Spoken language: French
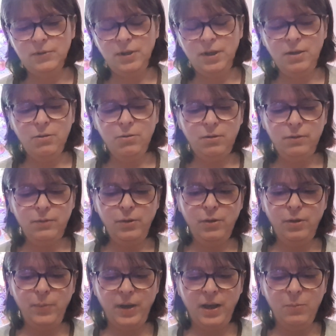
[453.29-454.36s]
Alors,
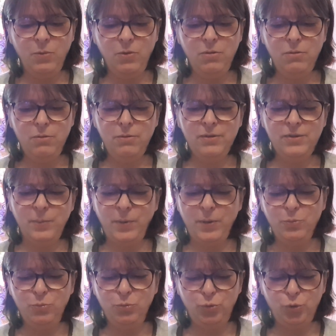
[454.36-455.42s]
euh, apparemment, euh, c'est pas
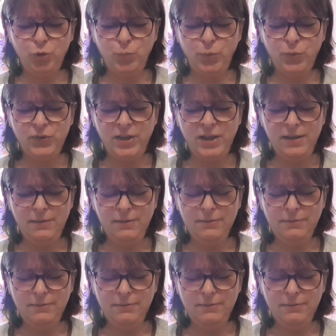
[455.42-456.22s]
du tout ce que je pensais.